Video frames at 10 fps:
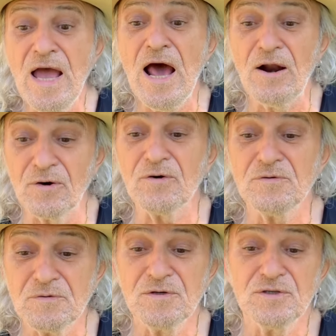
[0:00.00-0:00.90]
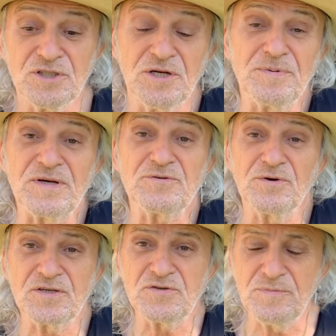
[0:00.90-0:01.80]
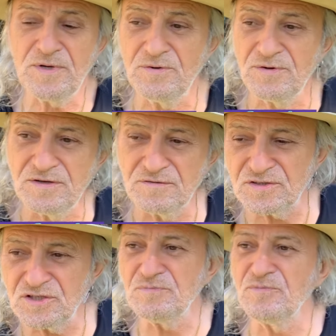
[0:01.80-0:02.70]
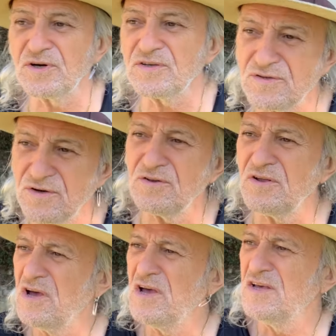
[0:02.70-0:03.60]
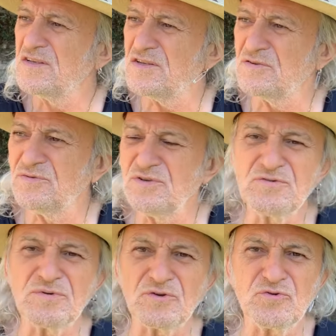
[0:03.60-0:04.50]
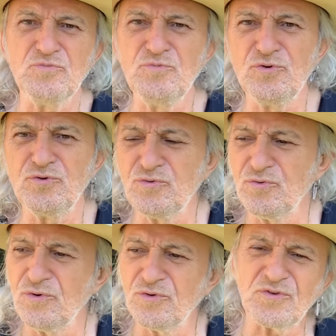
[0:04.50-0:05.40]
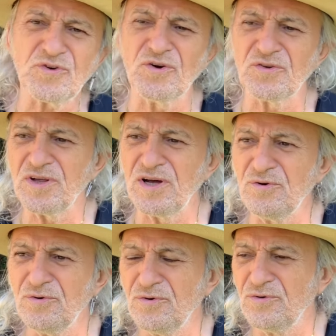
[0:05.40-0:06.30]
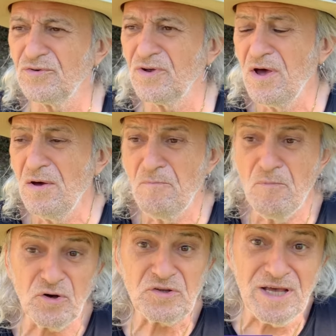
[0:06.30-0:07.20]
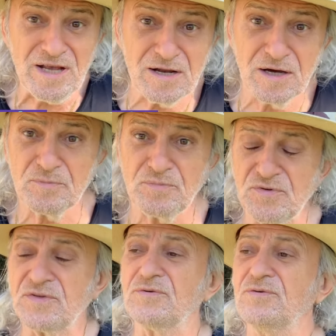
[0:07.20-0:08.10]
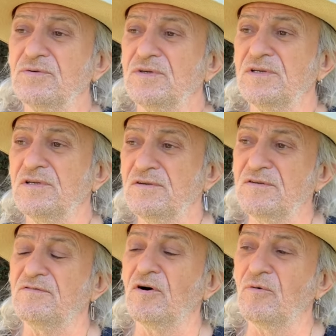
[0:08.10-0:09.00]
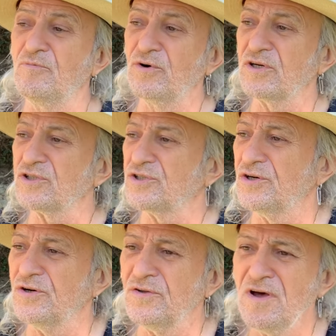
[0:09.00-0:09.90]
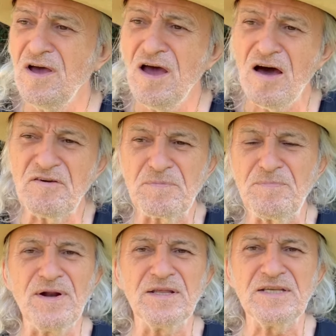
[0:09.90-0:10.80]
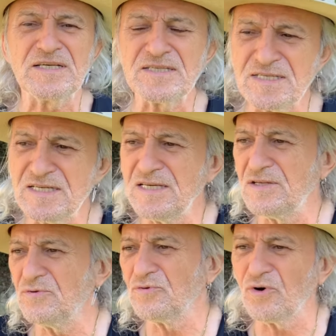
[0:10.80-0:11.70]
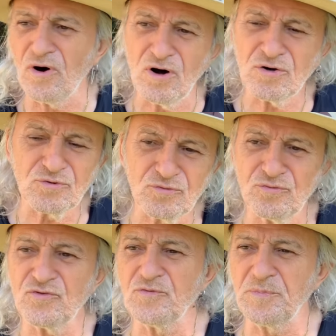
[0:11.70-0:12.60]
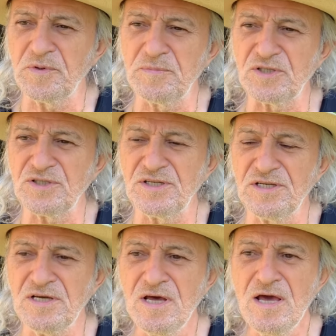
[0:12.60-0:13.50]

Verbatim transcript: Alors, je l'ai presque résumé, le livre Jim Morrison, c'est une histoire tumultueuse, scandaleuse, mortelle, hein, puisqu'il va en mourir jeune, avec plein d'excès, de drogue, de tout ce qu'on peut imaginer,